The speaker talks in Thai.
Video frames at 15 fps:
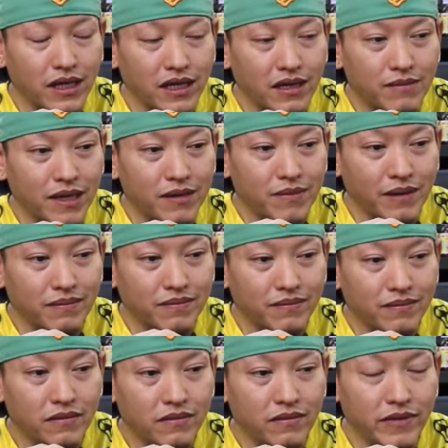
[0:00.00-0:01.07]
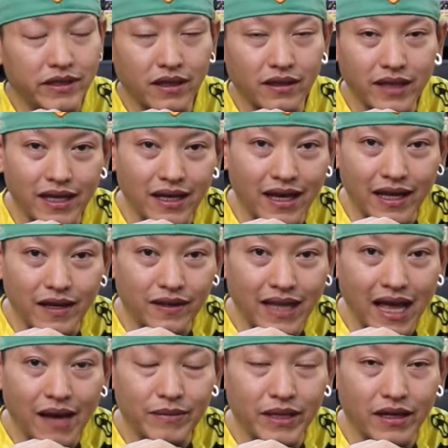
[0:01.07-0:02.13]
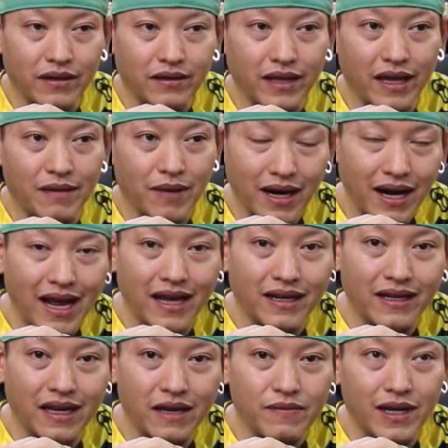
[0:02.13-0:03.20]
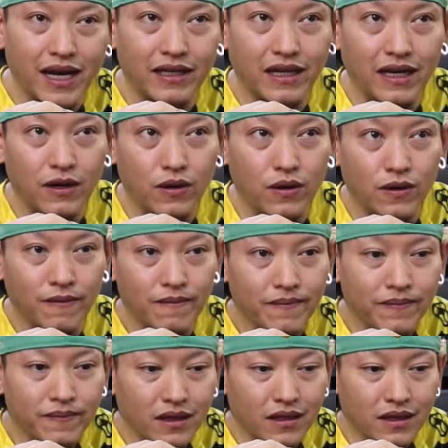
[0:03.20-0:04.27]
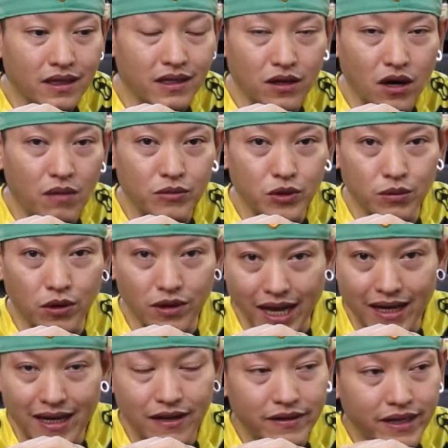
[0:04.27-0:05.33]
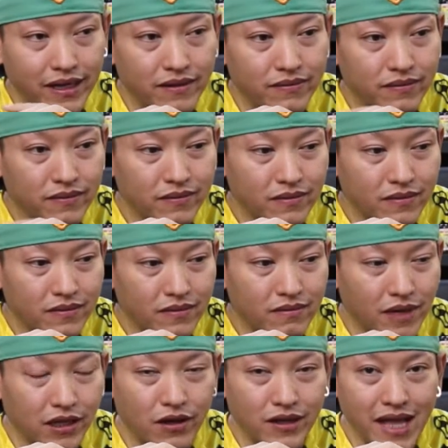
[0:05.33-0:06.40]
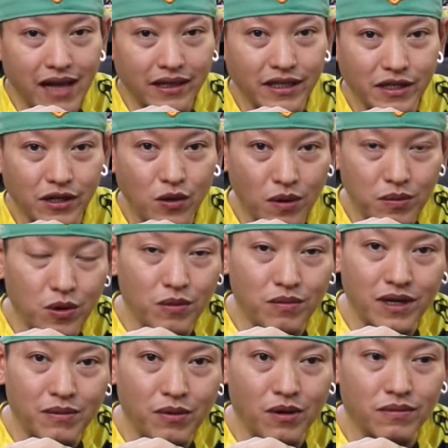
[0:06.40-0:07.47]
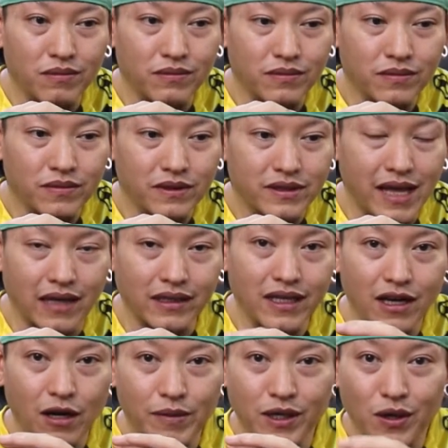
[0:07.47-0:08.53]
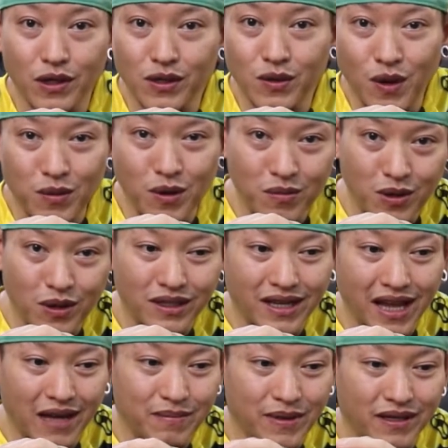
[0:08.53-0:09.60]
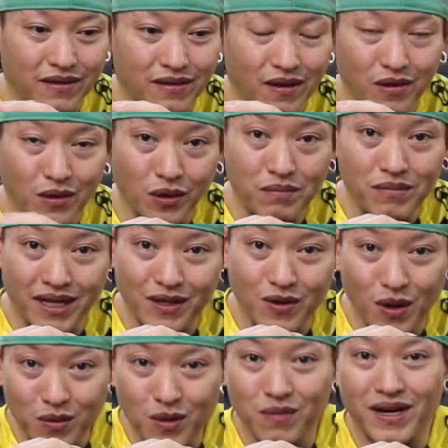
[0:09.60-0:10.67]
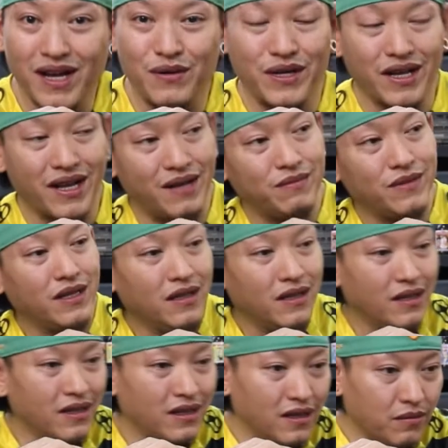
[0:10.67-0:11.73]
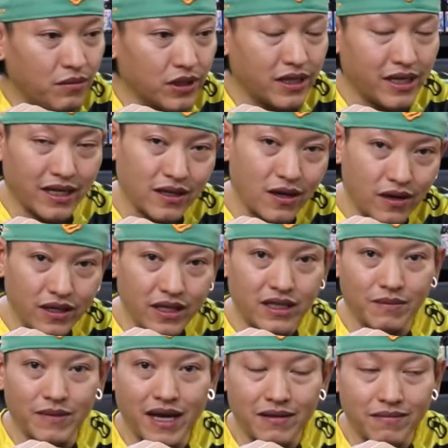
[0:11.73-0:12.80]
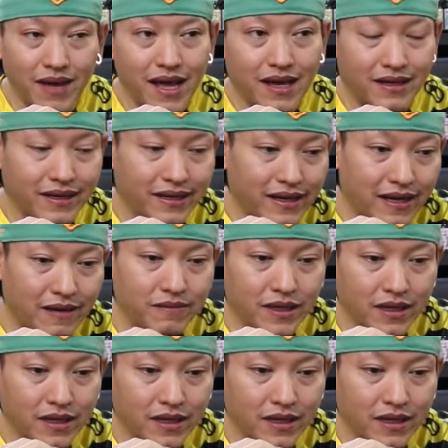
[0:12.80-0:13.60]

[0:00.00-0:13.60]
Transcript: ขี่มันแบบมีสติอะไรก็ตามเนี่ยแต่บางครั้งนะครับ เวลาที่เราขึ้นคล่อมอยู่บนนั้นแล้วเนี่ย มันก็ยากที่จะควบคุมครับผม จากที่เราเป็นคนควบคุมรถกลายเป็นรถมันควบคุมเรานะครับ เพราะฉะนั้นข้อนี้สำคัญมากเลยนะครับ